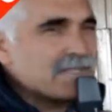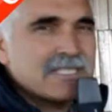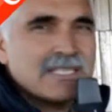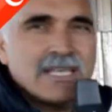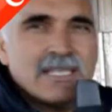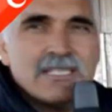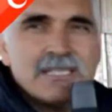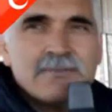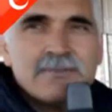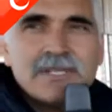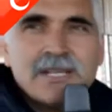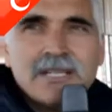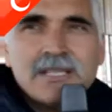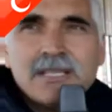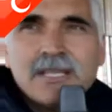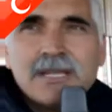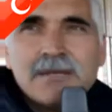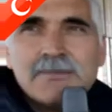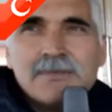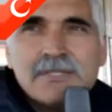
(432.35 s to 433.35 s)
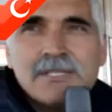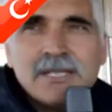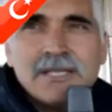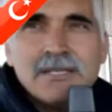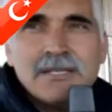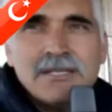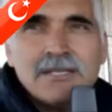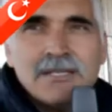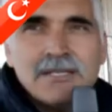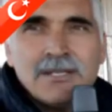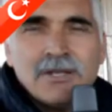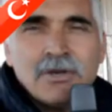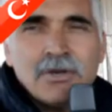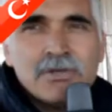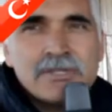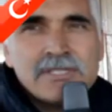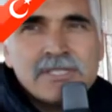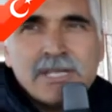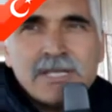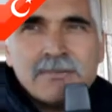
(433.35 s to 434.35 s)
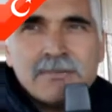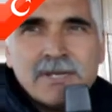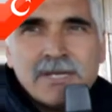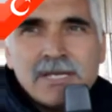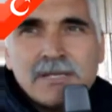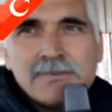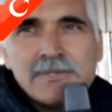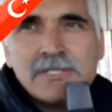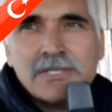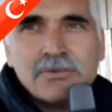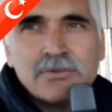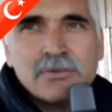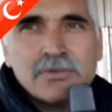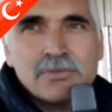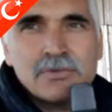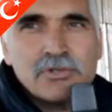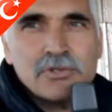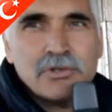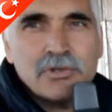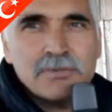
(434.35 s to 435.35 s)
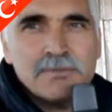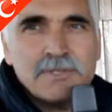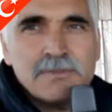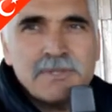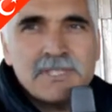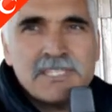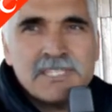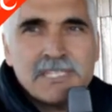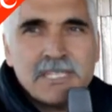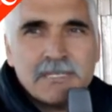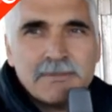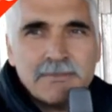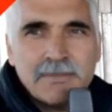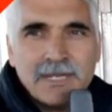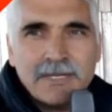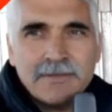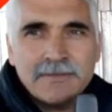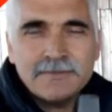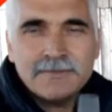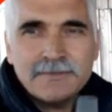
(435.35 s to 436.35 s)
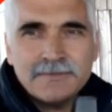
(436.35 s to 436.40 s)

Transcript: Biz kendi imkanlarımıza, öz sermayemizle kurmuş olduğumuz bir işletme.